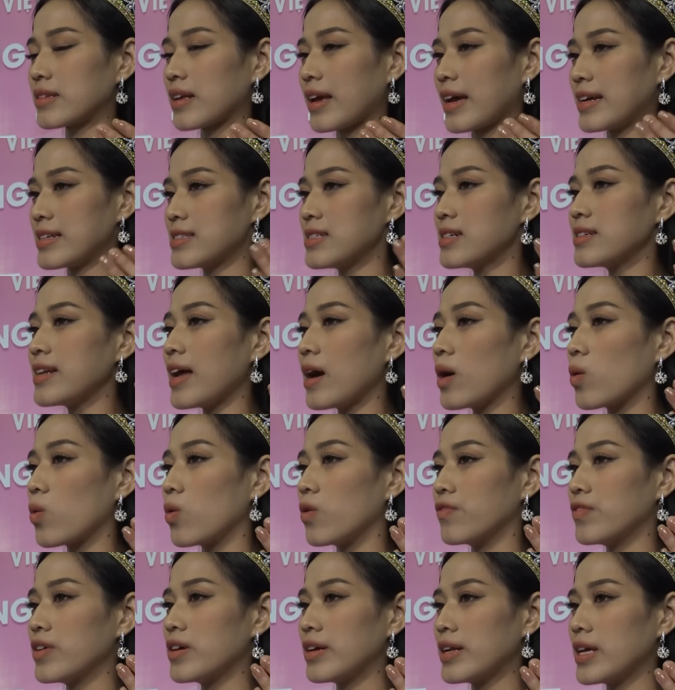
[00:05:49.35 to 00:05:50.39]
Cái sức nặng
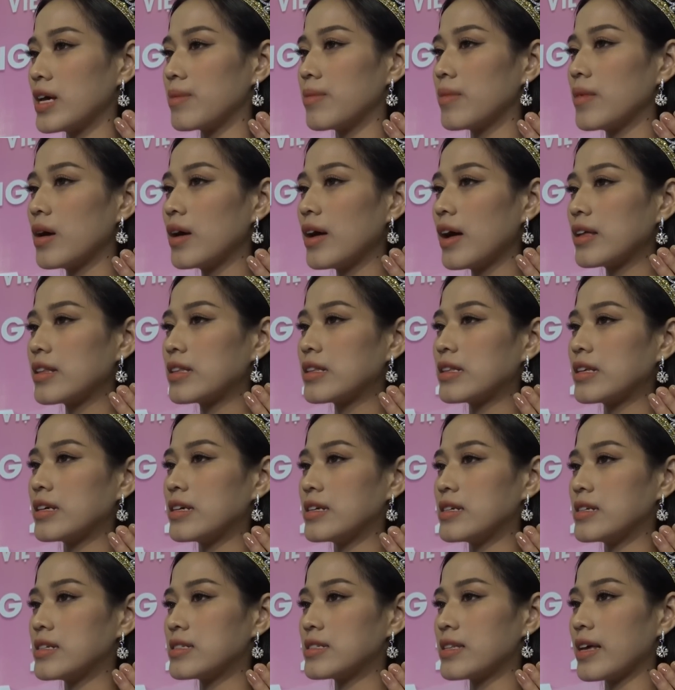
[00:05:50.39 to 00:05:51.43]
của vương niệm thì
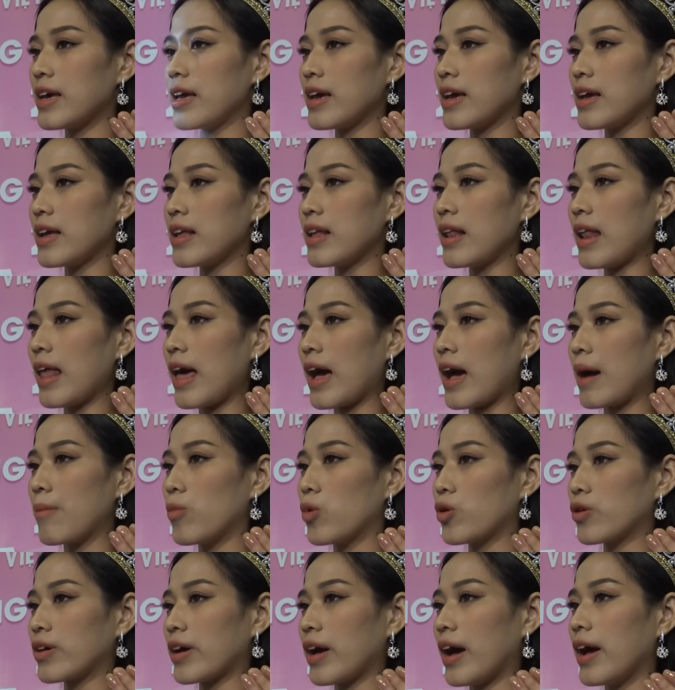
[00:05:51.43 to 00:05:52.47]
sẽ là
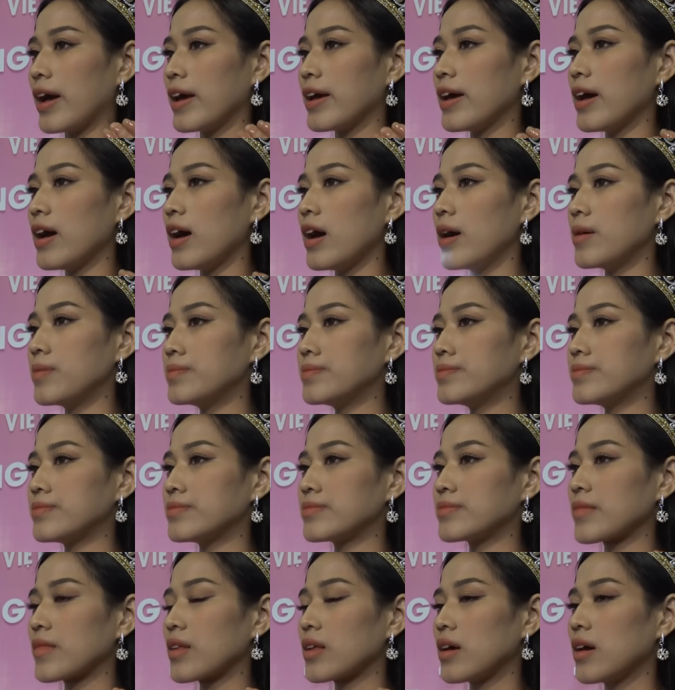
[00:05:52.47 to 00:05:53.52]
một cái
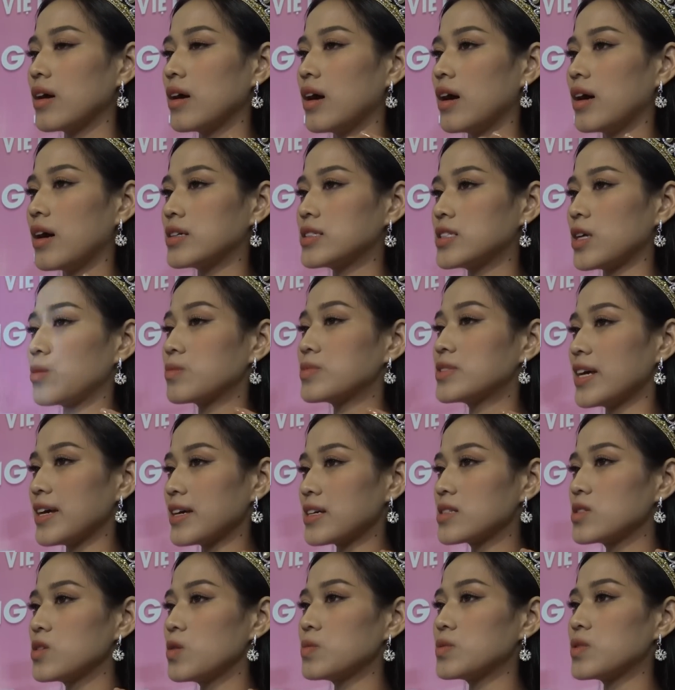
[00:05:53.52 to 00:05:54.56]
trọng trách
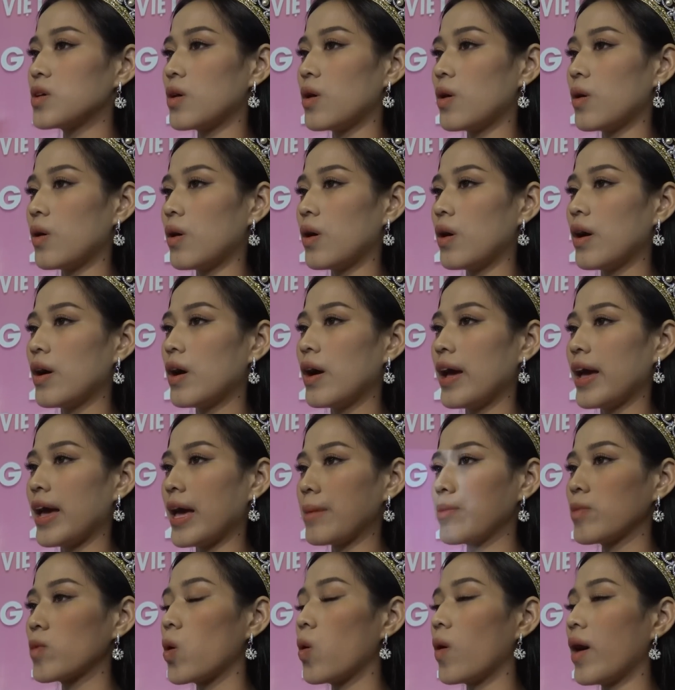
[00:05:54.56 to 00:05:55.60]
giúp cho
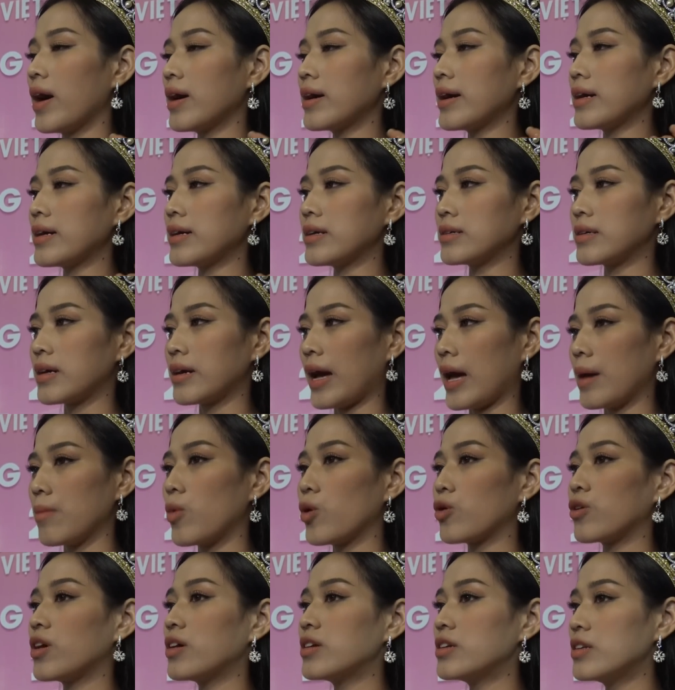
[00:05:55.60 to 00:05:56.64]
em cố gắng ngày
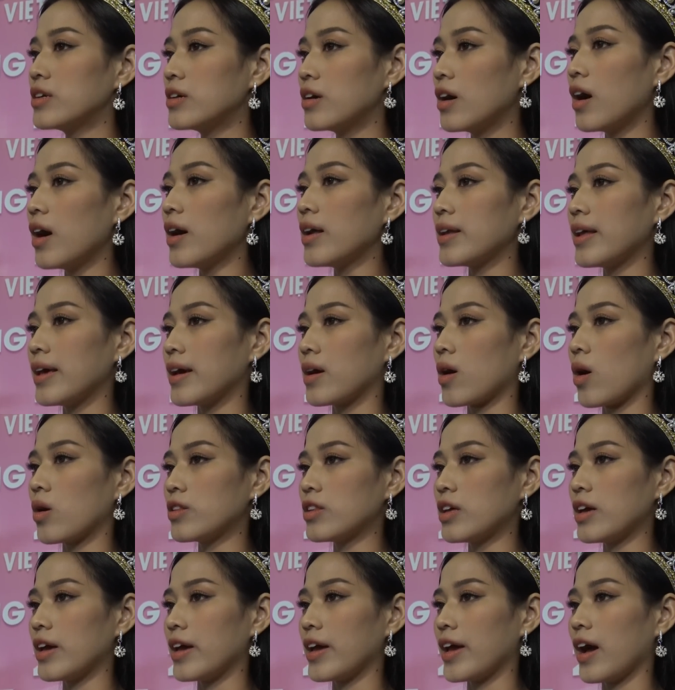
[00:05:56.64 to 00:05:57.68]
một hơn nữa để có
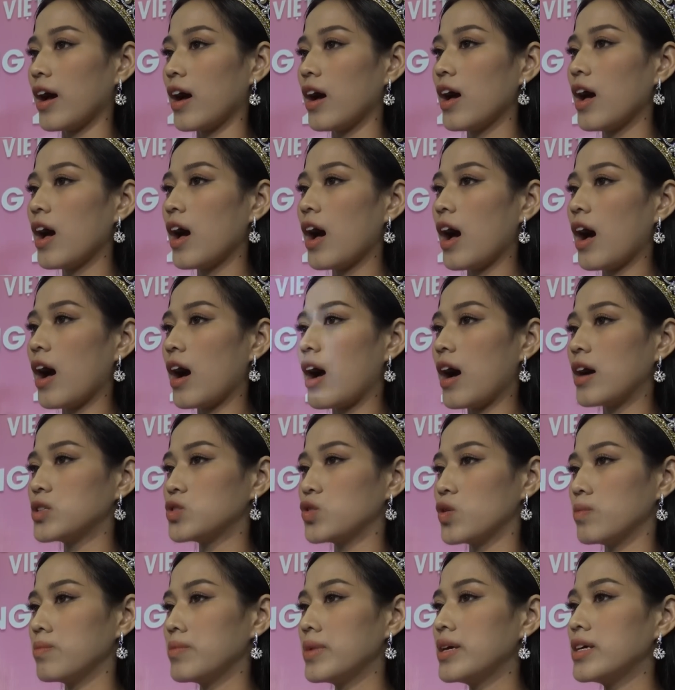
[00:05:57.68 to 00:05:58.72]
thể
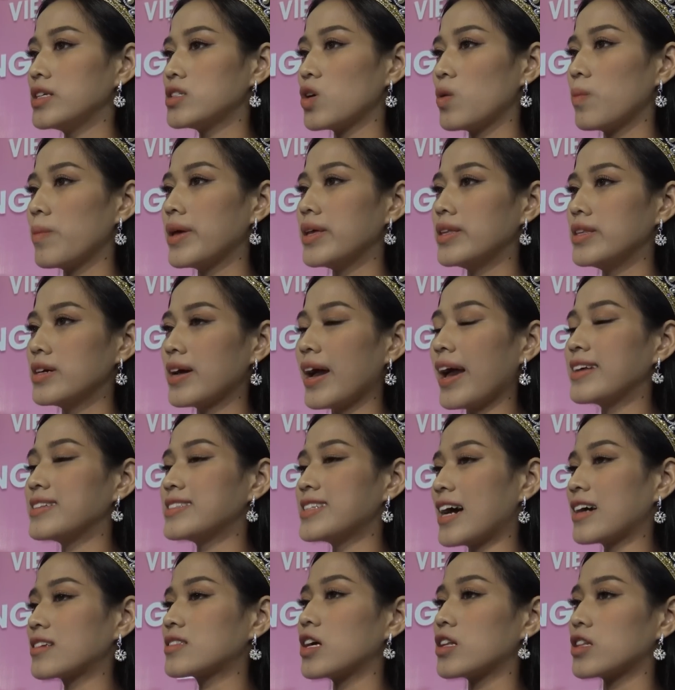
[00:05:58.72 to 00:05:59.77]
chuẩn bị cho mình những hành
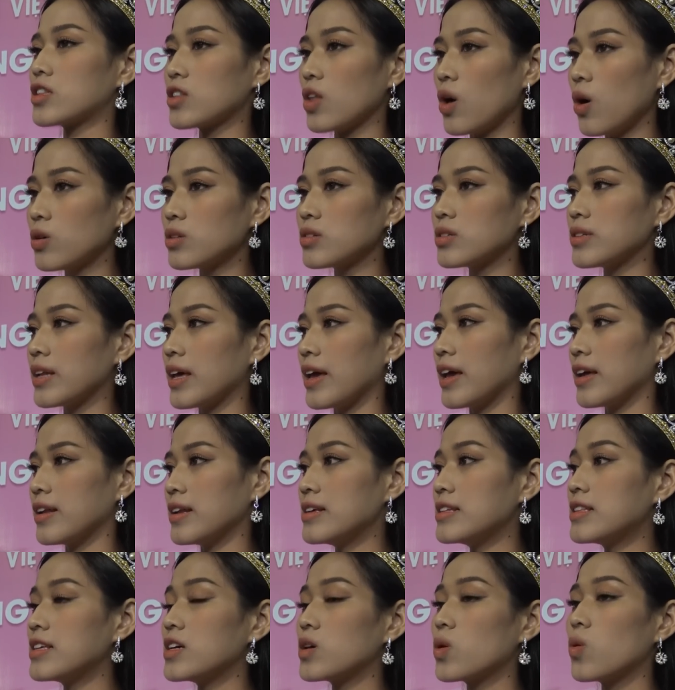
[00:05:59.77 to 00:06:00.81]
trang thật tốt để
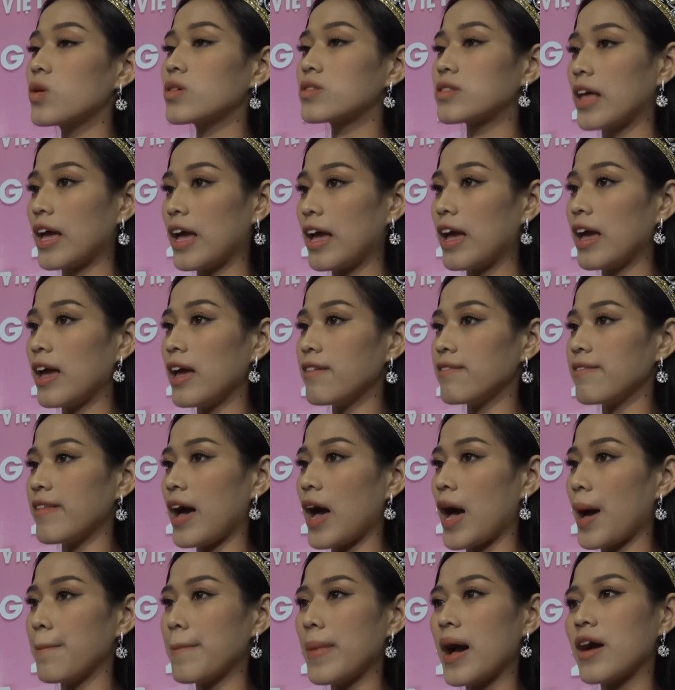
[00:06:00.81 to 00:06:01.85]
đi thi quốc tế
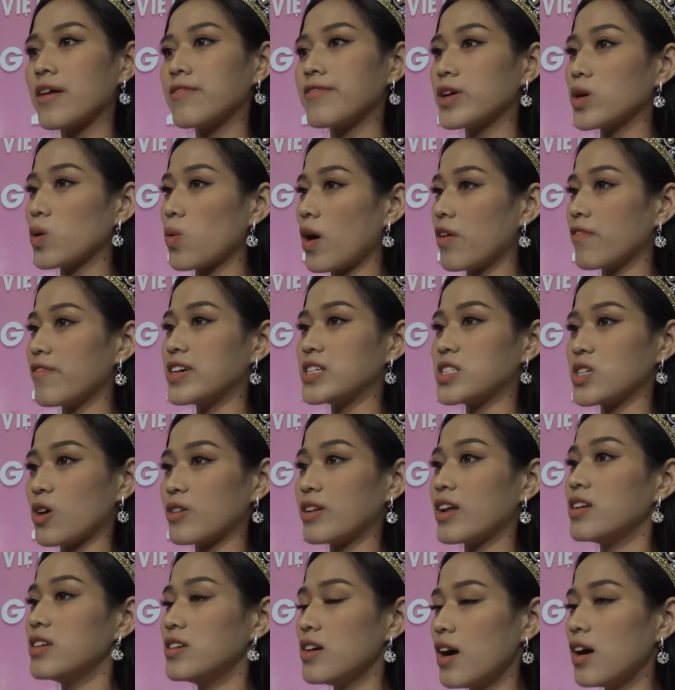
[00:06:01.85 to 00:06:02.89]
và mang vinh quang về cho
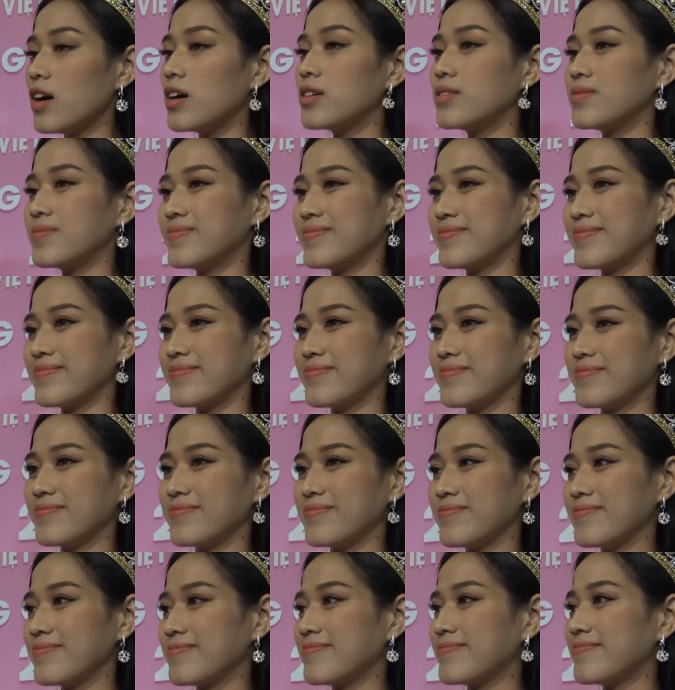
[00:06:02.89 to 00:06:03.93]
đất nước.
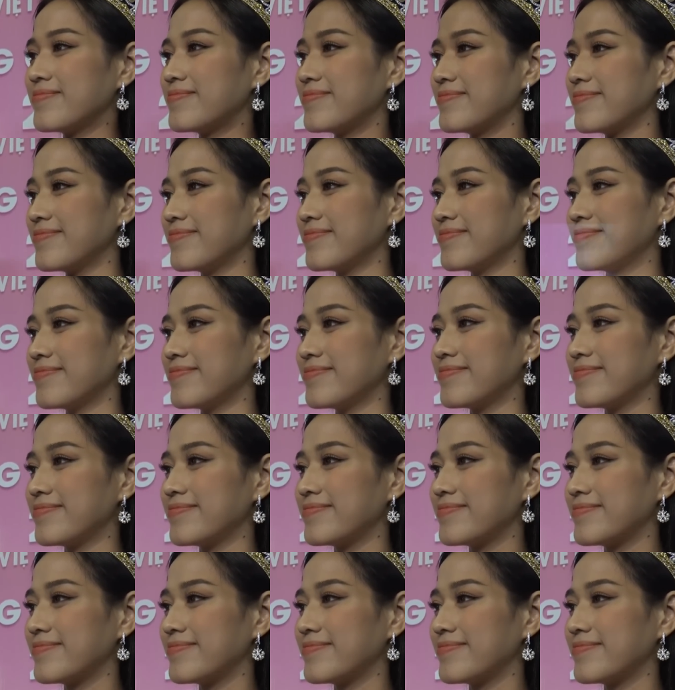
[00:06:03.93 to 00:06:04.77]
Vì sao bạn lại giấu